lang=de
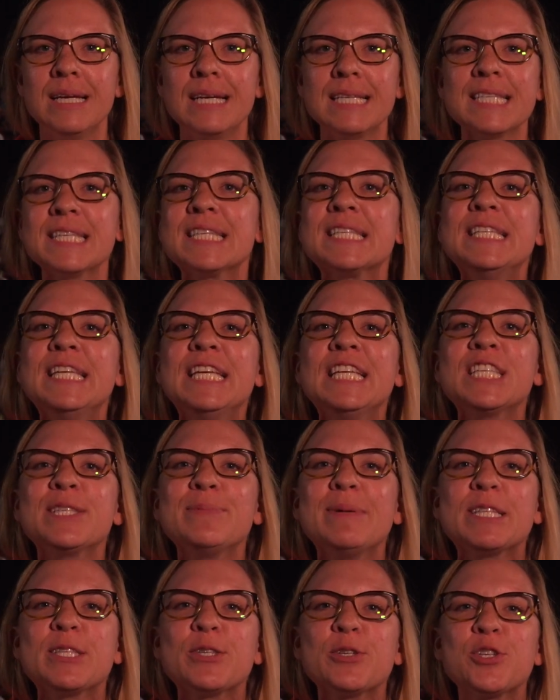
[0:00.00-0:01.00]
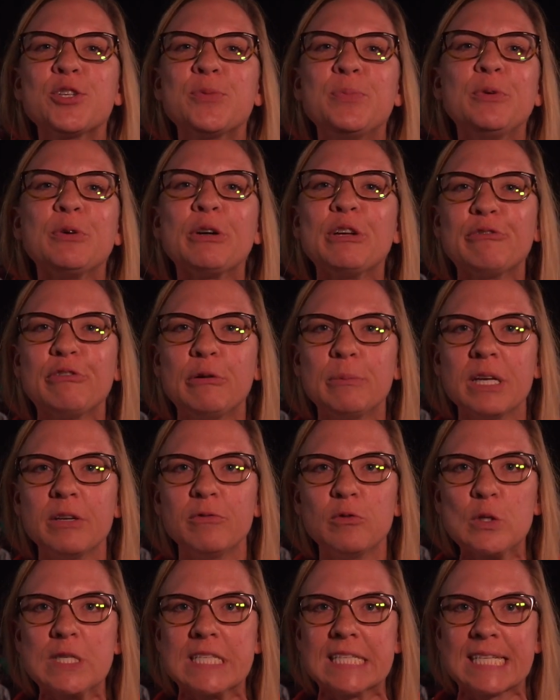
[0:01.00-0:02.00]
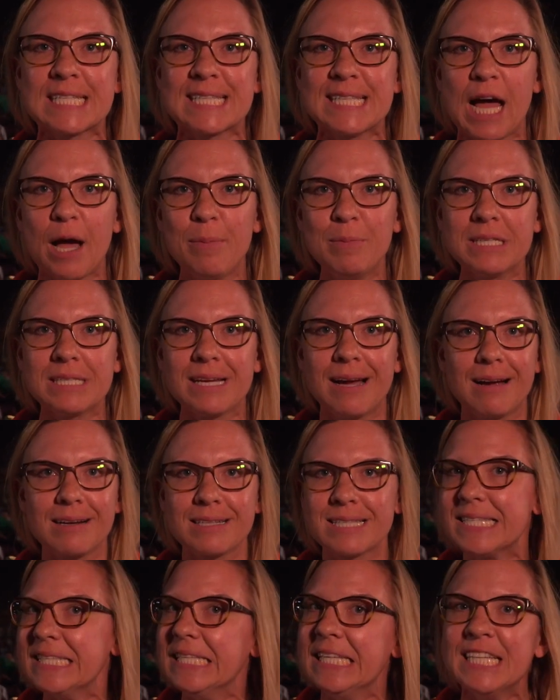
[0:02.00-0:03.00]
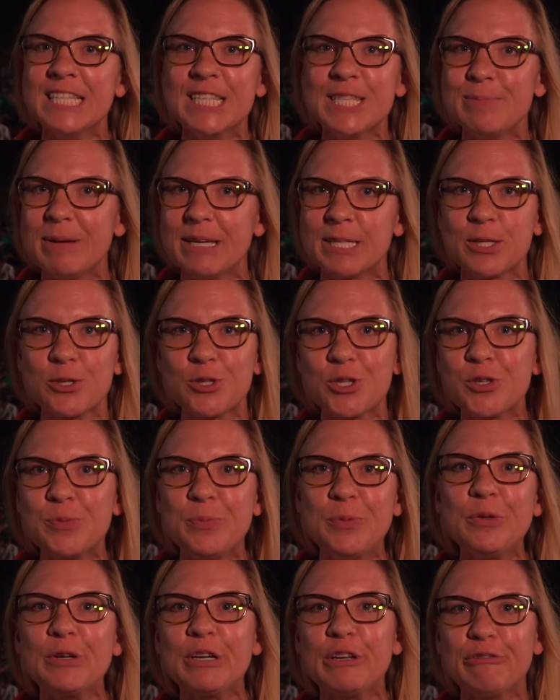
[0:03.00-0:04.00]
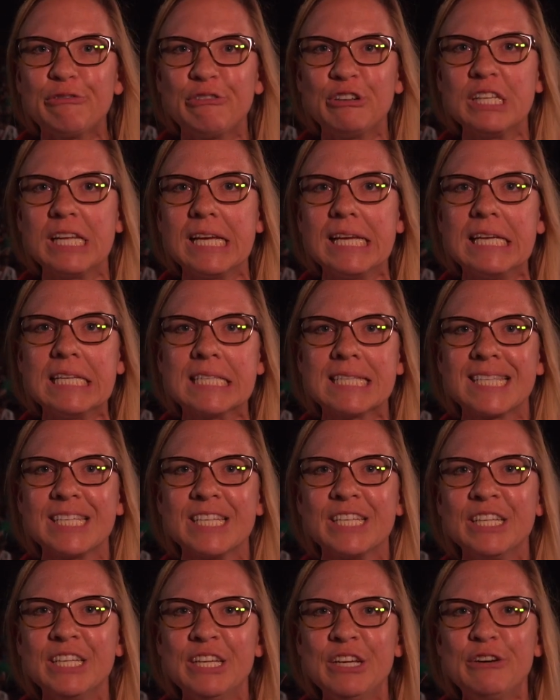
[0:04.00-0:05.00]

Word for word: Es ist nichts mehr zu spüren vom Gewusel des Nachmittags, nichts mehr zu spüren von der Hitze.